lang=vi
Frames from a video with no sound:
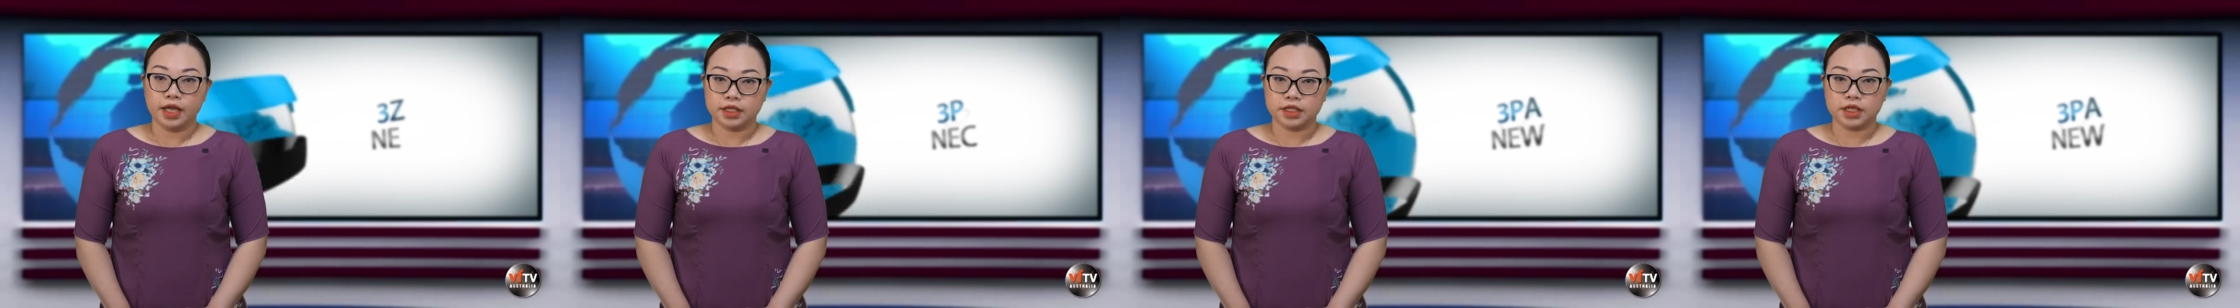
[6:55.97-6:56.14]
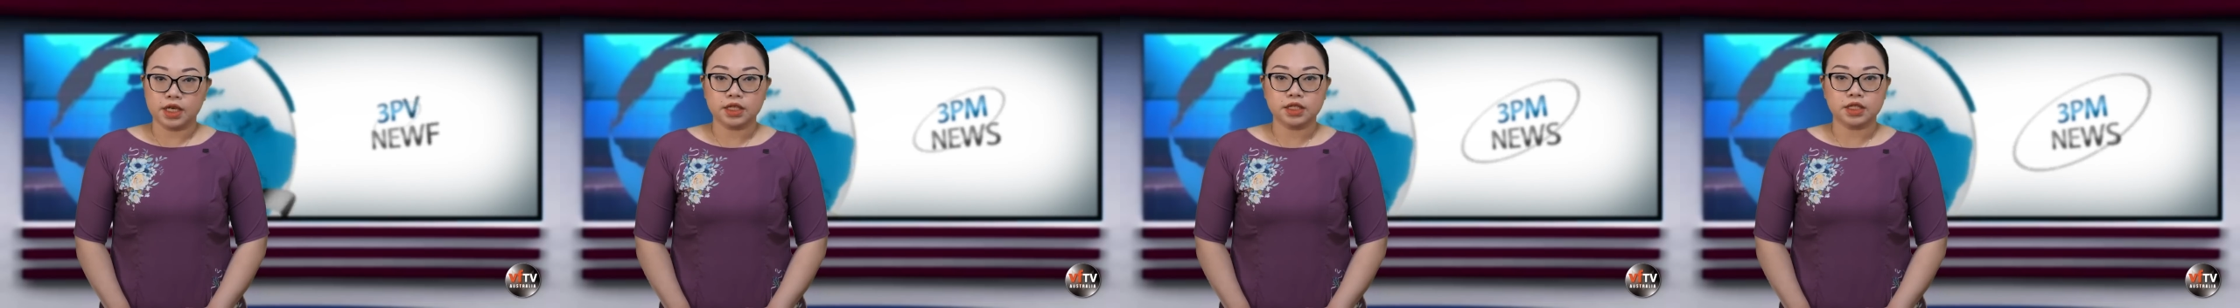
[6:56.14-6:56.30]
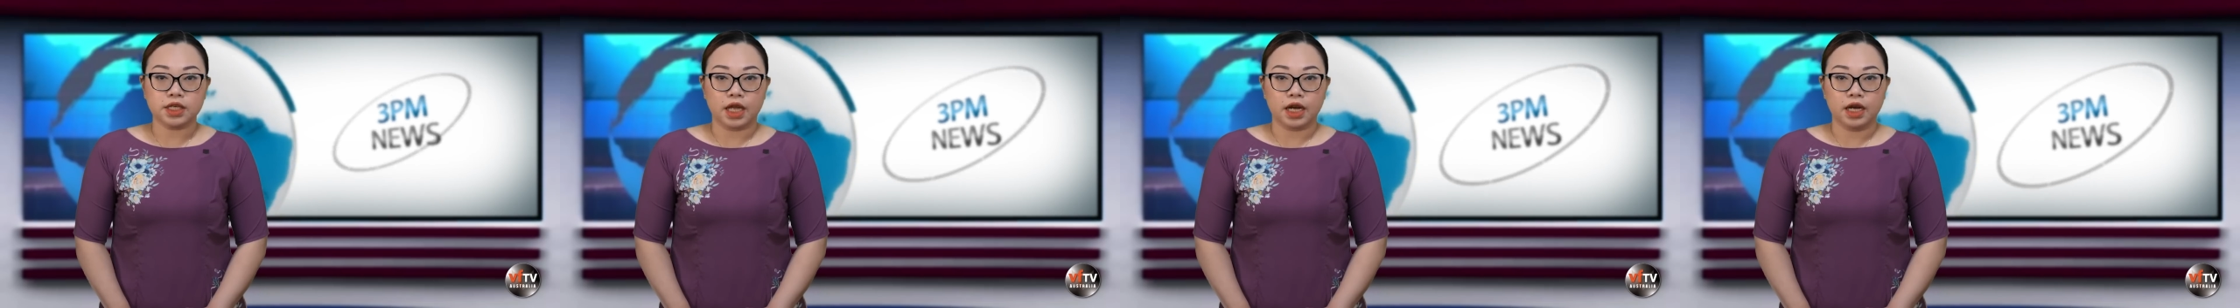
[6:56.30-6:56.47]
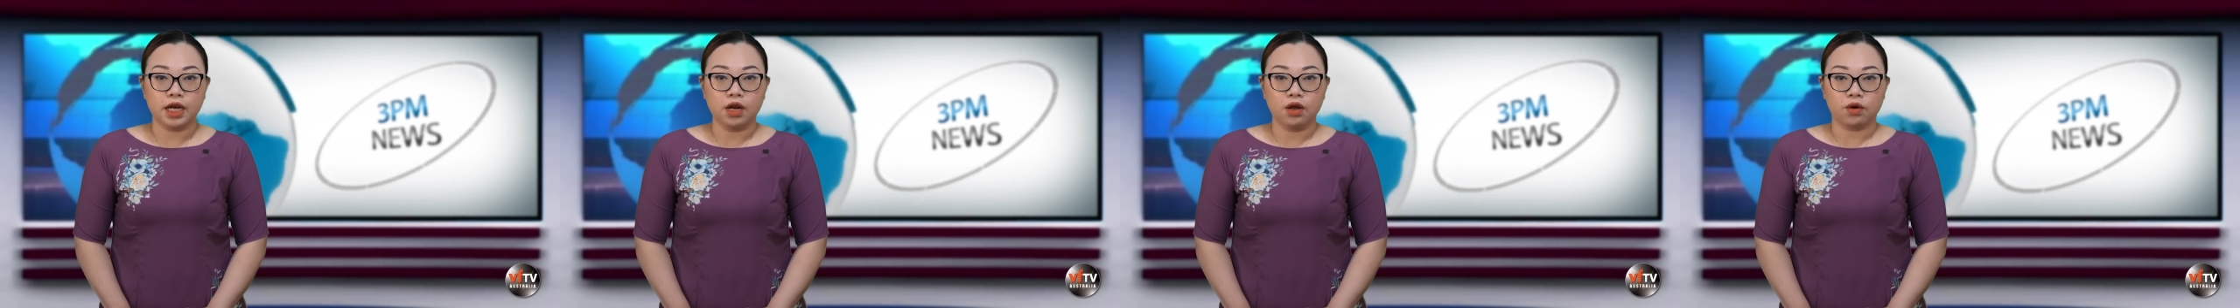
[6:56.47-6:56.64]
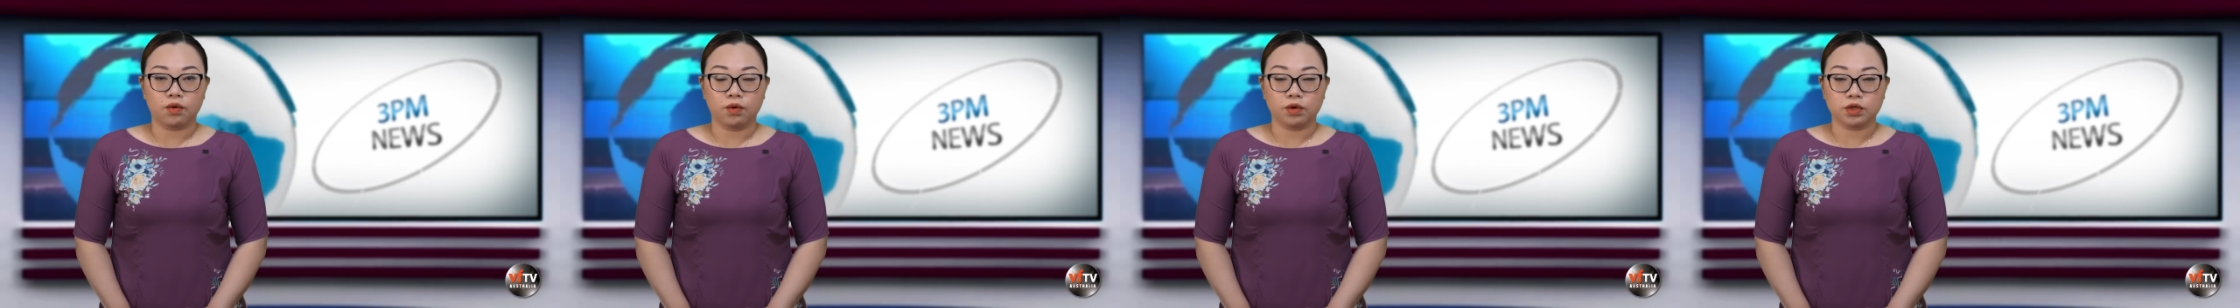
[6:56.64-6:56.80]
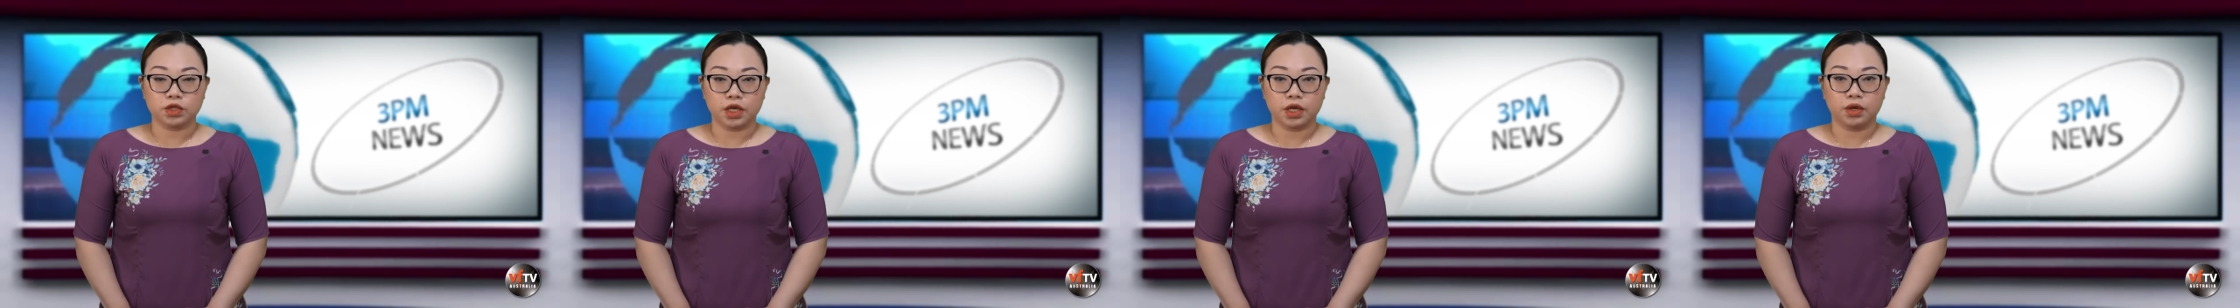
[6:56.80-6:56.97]
Chắc chắn là
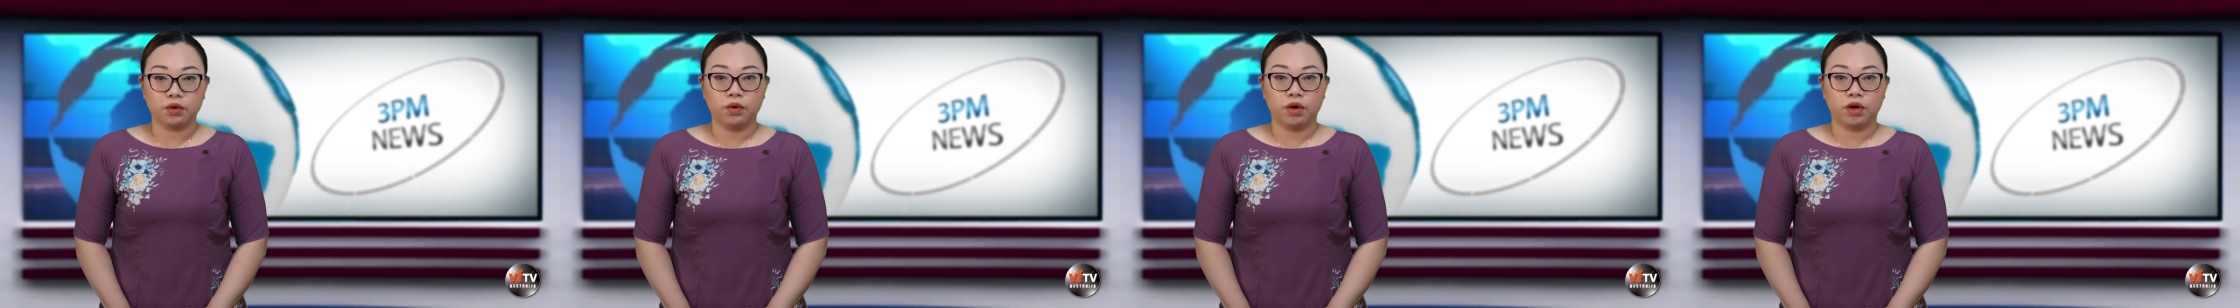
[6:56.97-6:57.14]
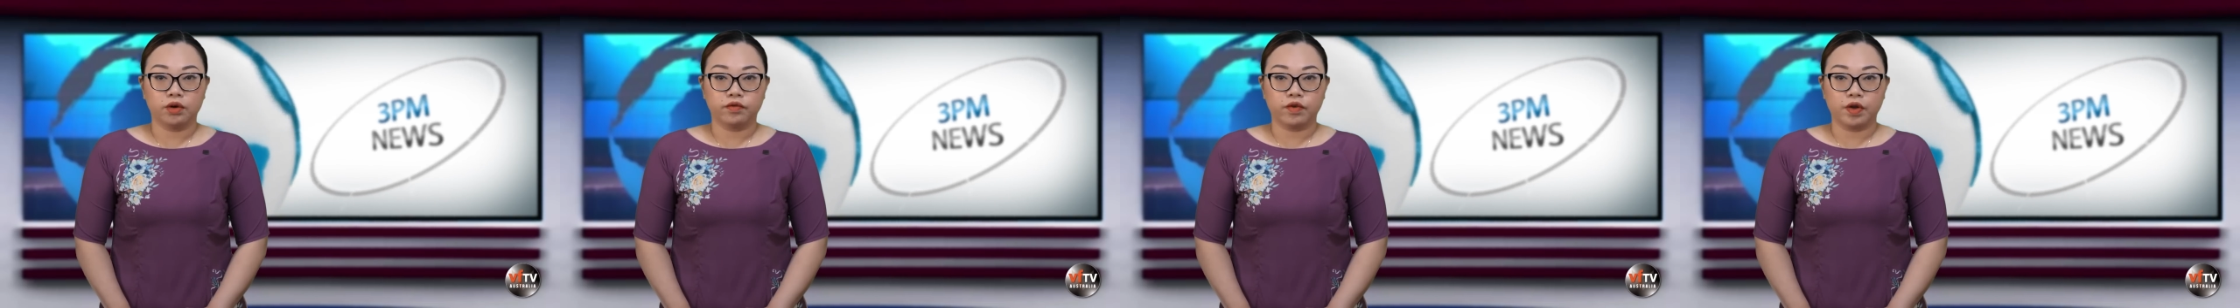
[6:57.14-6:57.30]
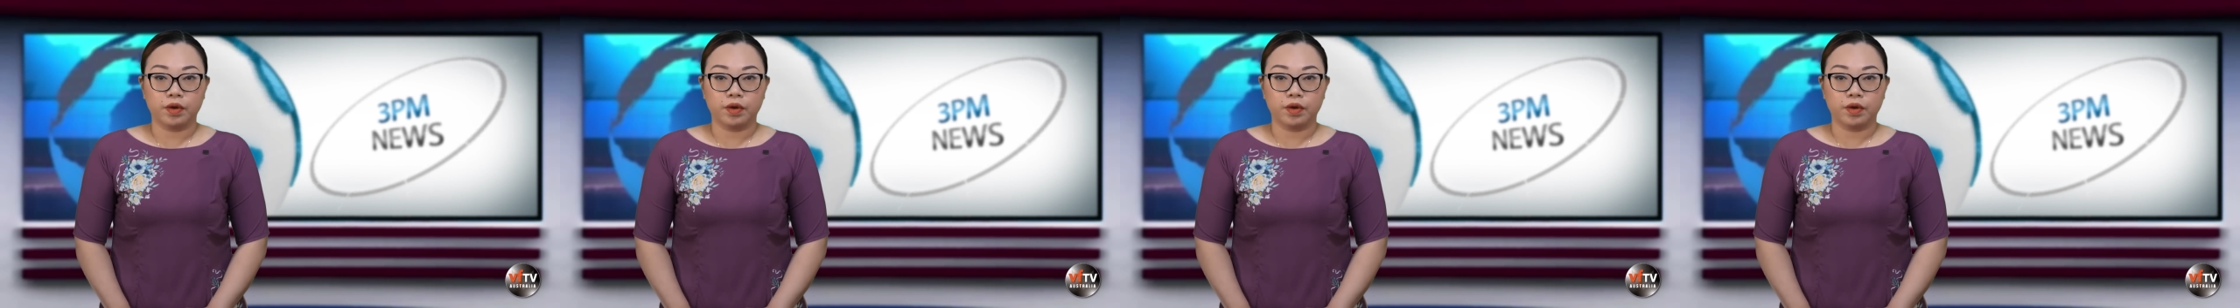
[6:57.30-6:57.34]
cuộc tranh luận